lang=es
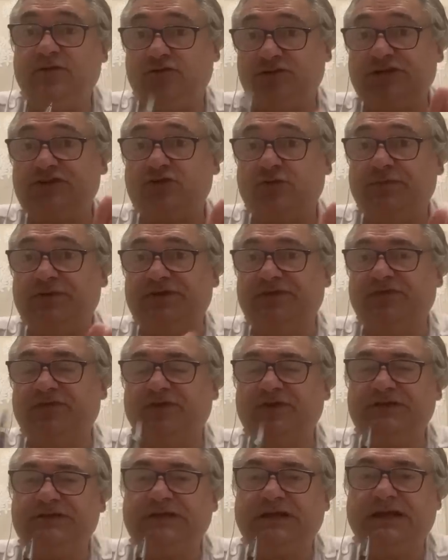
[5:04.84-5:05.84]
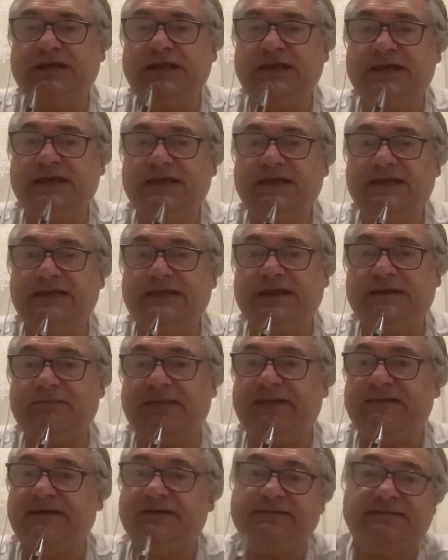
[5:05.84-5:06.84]
en otras competiciones, y el
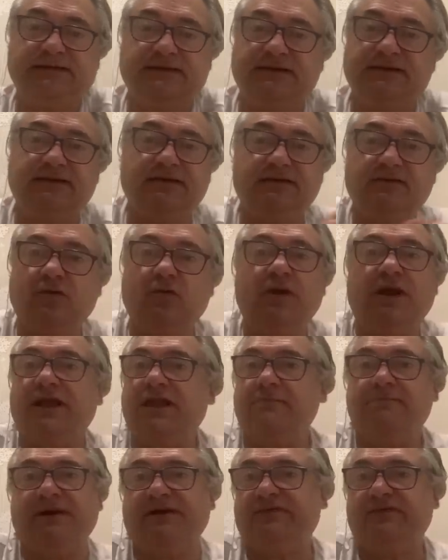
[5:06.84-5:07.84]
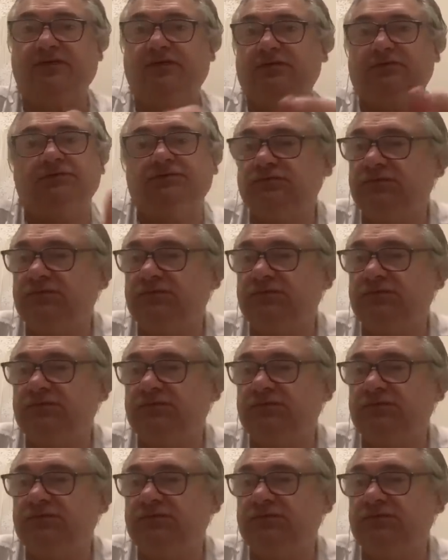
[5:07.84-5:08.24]
Madrid tiene un equipazo.